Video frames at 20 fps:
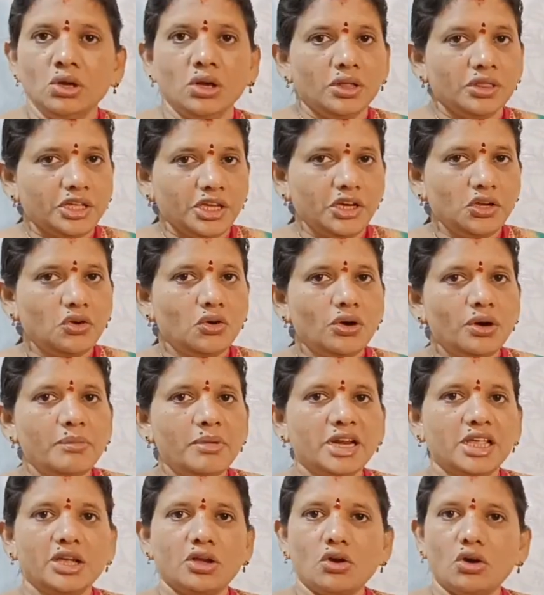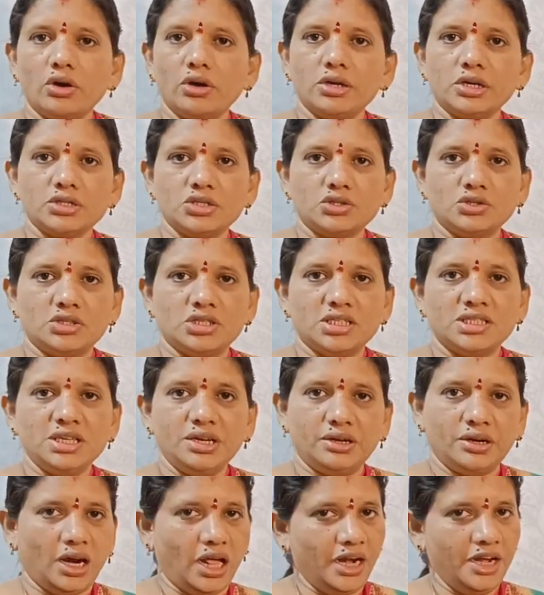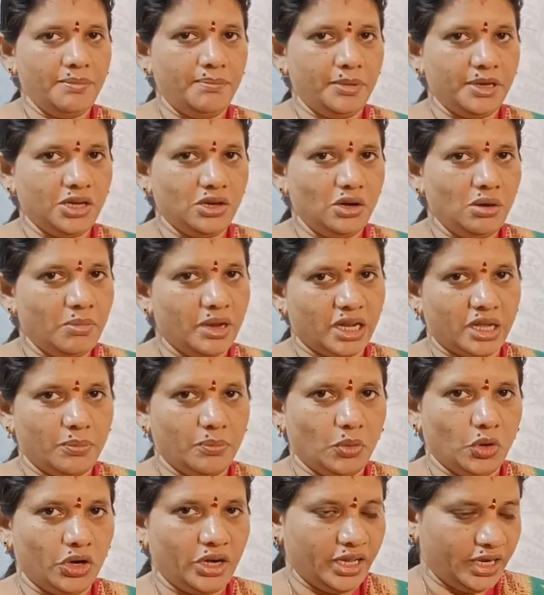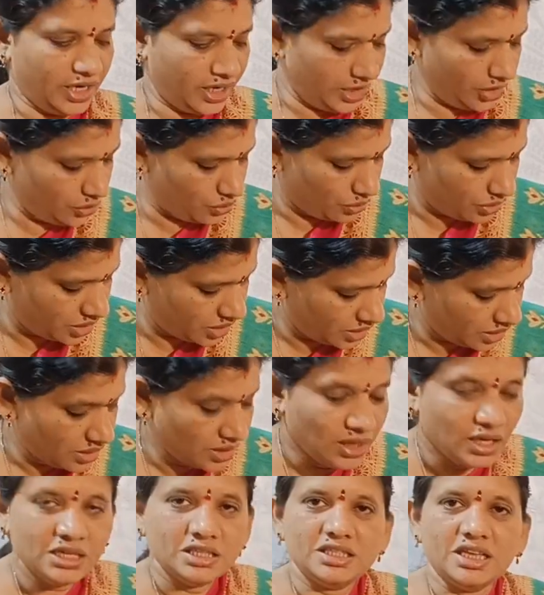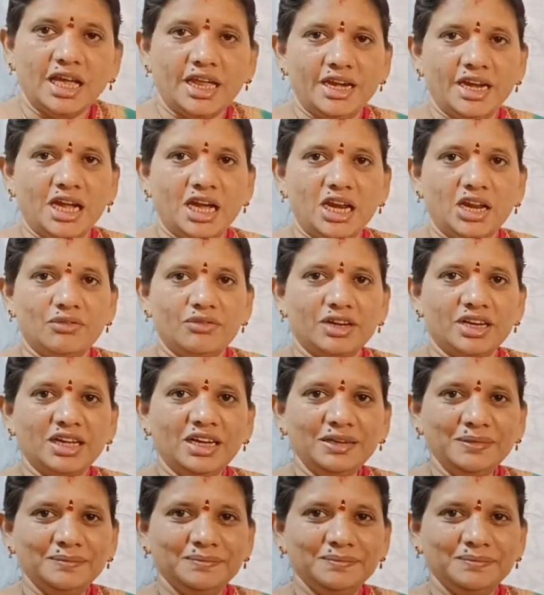దీనికి కూడా మనకి కాంట్రాస్ట్ వచ్చేసి రాణి పింక్ లో మనకి బార్డర్ అనేది ఉంది శారీ ఆల్ ఓవర్ గా